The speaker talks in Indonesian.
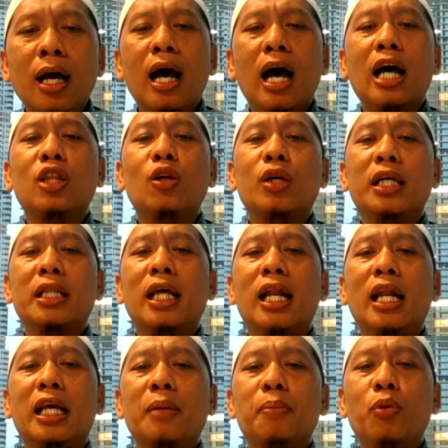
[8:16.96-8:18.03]
atau kita
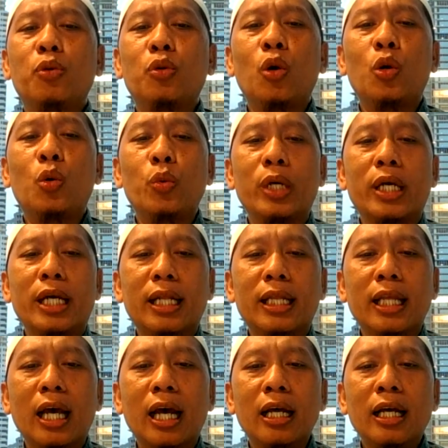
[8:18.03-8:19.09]
lagi butuh
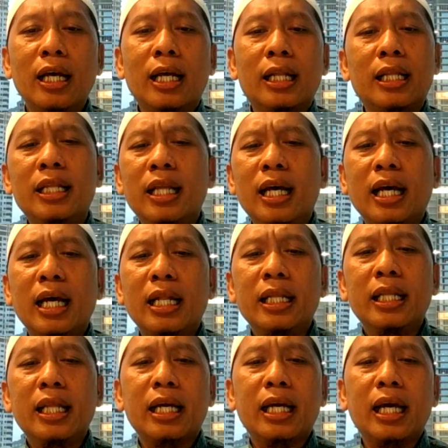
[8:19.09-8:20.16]
duit, ya.
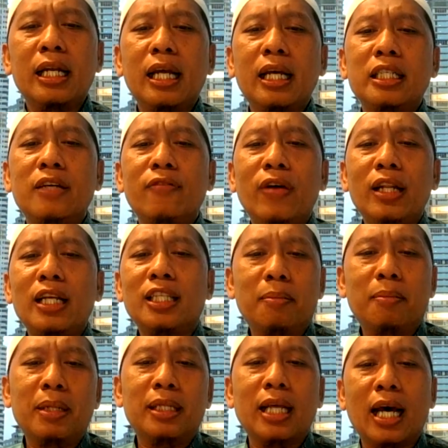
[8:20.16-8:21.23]
Tindakan-tindakan yang sifatnya
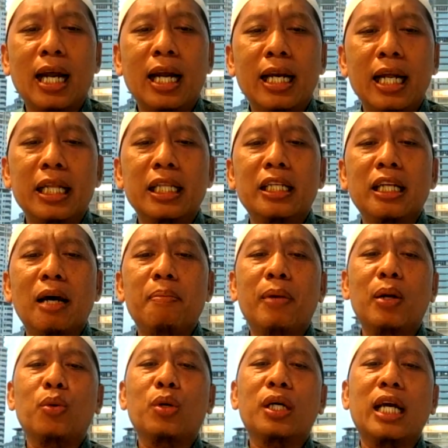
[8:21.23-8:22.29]
sementara dan tidak
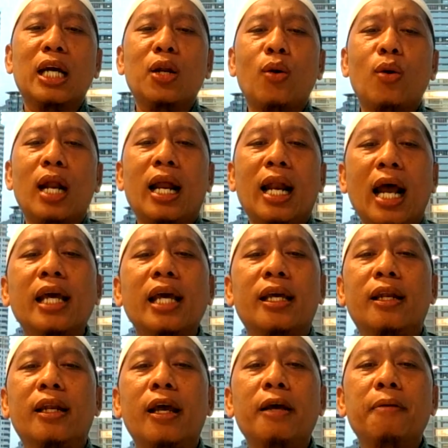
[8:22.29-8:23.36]
merugikan orang
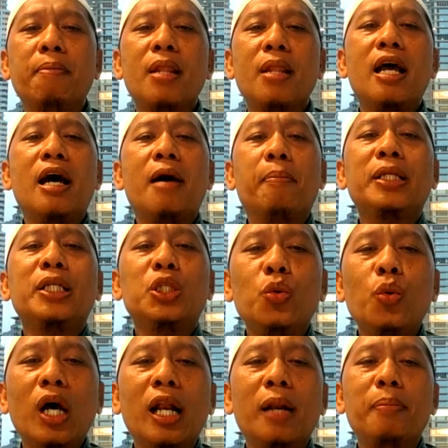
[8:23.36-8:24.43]
lain, ya.
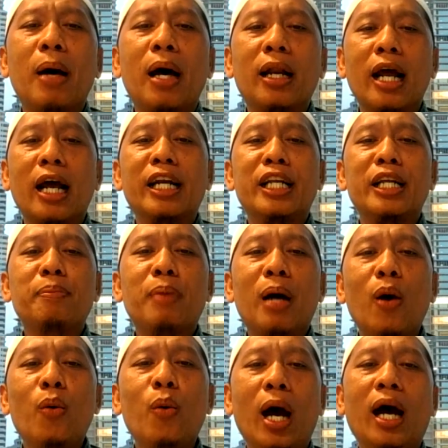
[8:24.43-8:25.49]
Menjual barang di
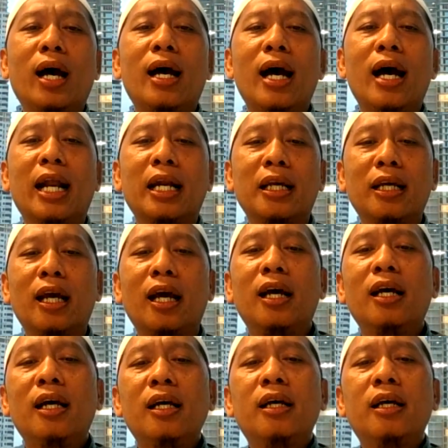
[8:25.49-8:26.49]
bawah harga